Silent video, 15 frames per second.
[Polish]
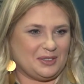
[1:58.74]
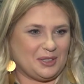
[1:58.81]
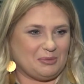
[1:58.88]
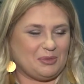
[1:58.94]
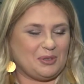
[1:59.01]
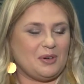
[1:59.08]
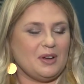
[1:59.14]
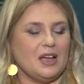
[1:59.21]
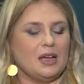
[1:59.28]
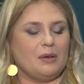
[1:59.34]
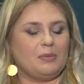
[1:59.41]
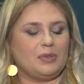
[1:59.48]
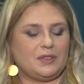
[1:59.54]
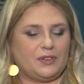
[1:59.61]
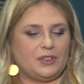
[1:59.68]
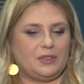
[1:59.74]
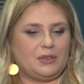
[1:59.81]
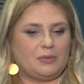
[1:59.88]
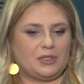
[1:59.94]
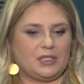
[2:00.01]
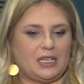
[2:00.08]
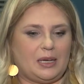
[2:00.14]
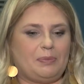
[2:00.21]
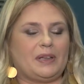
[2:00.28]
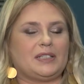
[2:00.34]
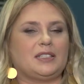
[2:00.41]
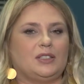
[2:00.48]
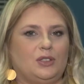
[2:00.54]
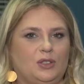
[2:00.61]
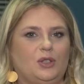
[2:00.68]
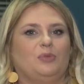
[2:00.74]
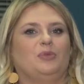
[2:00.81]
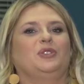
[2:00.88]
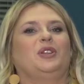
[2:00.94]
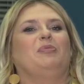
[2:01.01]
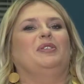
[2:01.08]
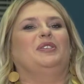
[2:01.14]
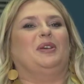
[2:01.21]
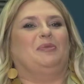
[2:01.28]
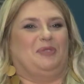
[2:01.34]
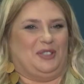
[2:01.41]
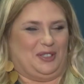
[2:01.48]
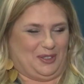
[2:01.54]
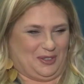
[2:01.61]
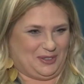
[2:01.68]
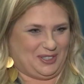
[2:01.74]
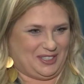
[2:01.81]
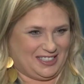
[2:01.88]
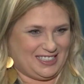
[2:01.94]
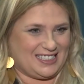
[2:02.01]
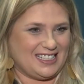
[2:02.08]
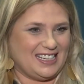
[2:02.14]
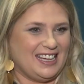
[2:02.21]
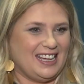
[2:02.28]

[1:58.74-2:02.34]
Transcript: w domu, bo stwierdziłam, że ja pracę do domu nie będę przynosić.